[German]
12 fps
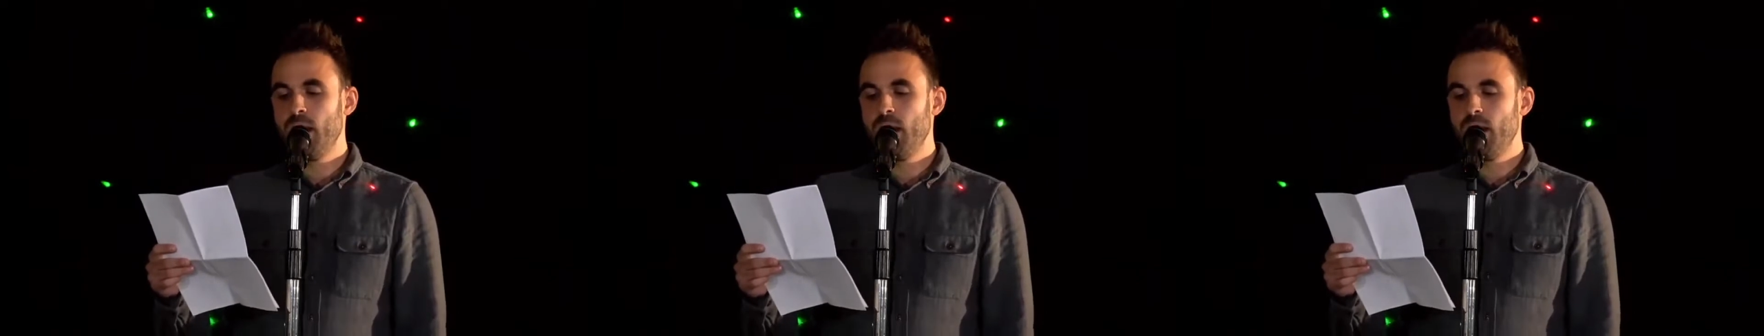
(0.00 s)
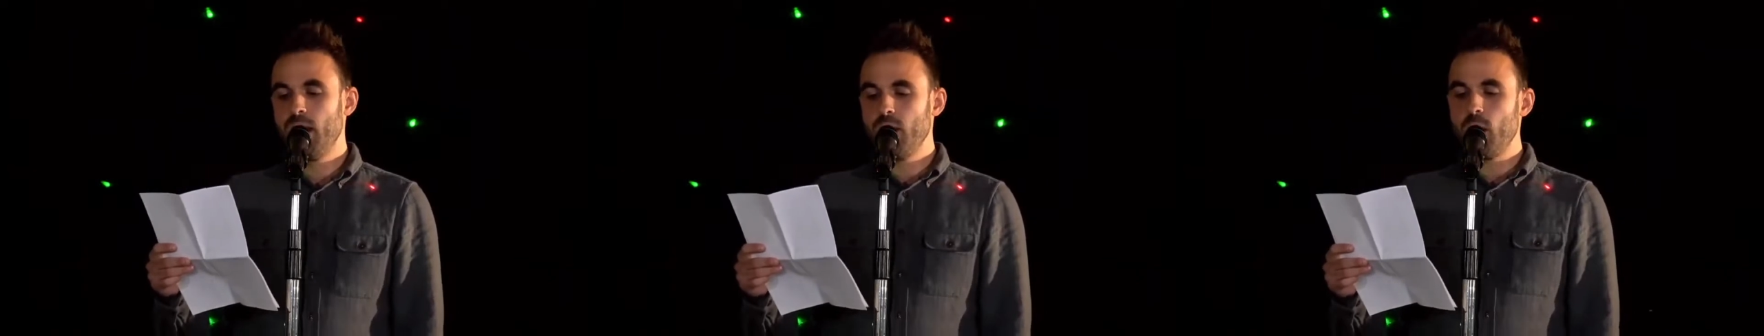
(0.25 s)

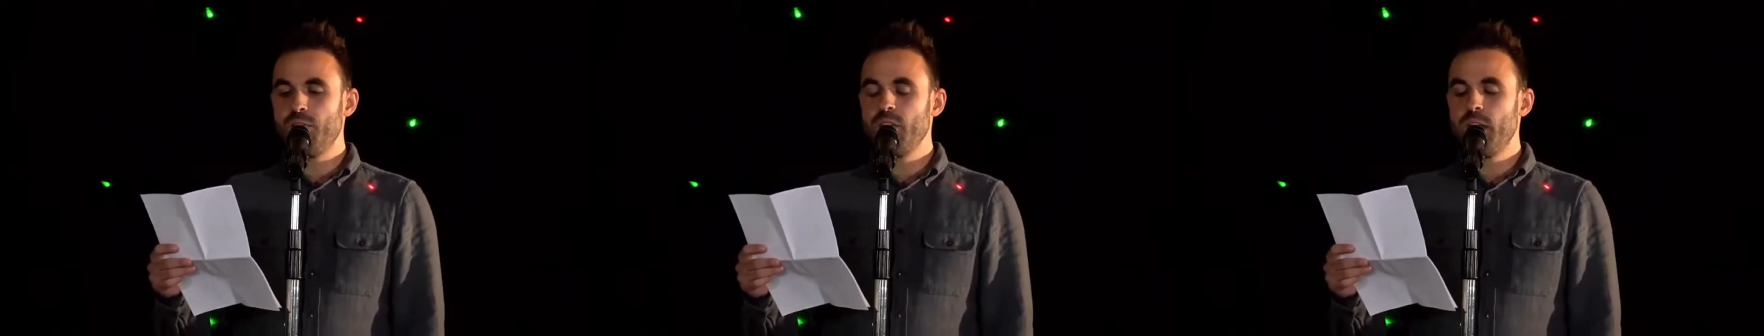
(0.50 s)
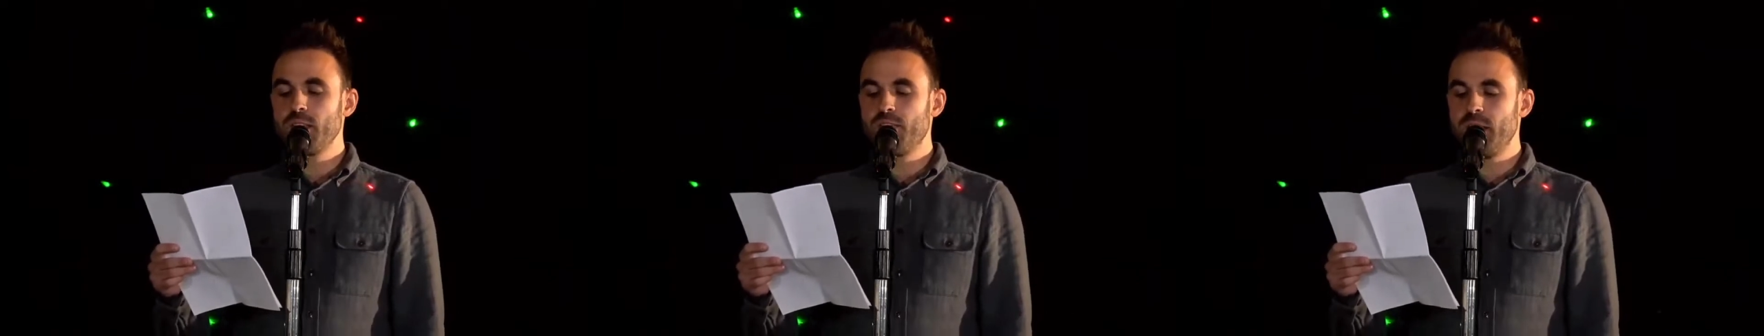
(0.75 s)
Ich öffne
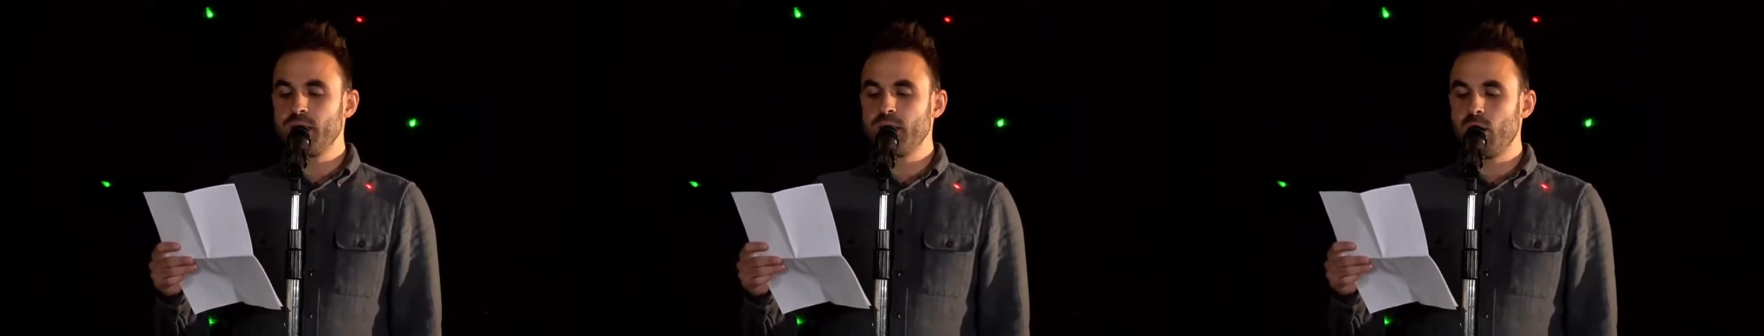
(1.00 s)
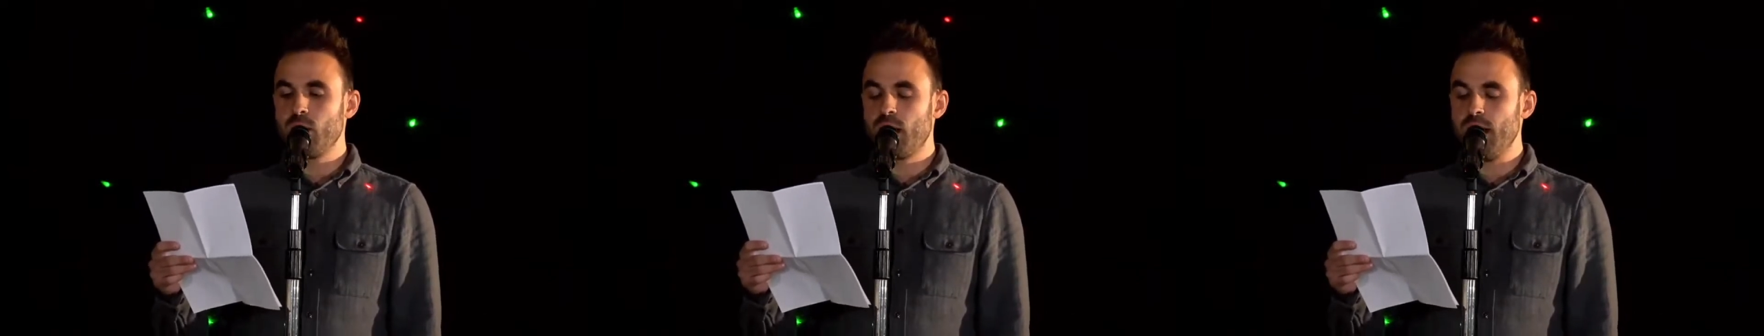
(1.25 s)
das
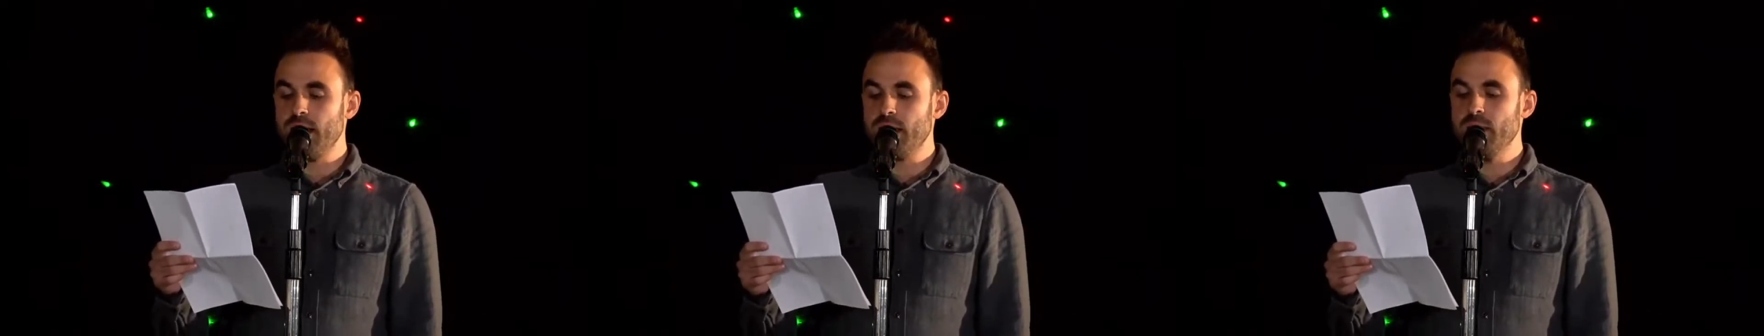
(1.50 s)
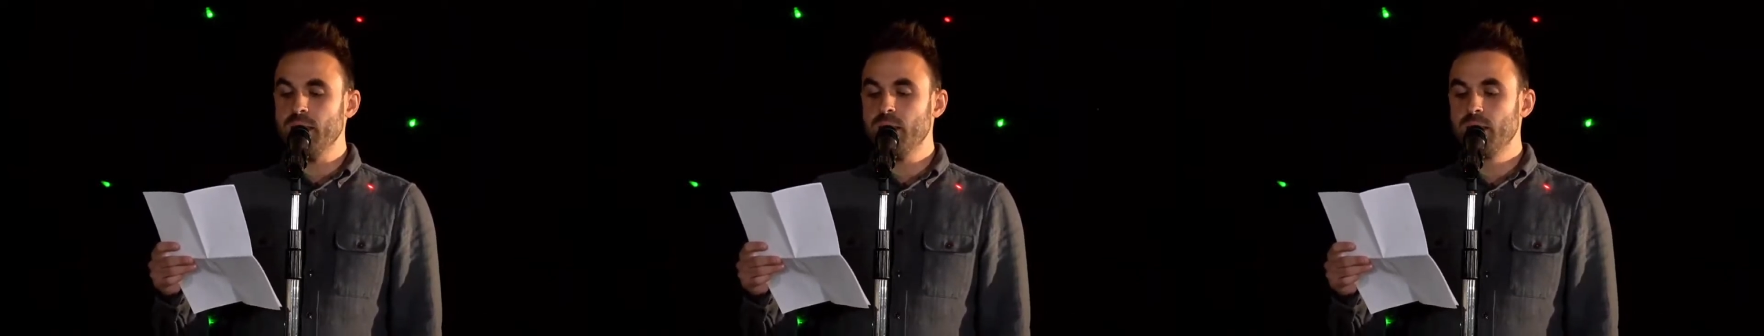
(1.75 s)
Fenster und lese.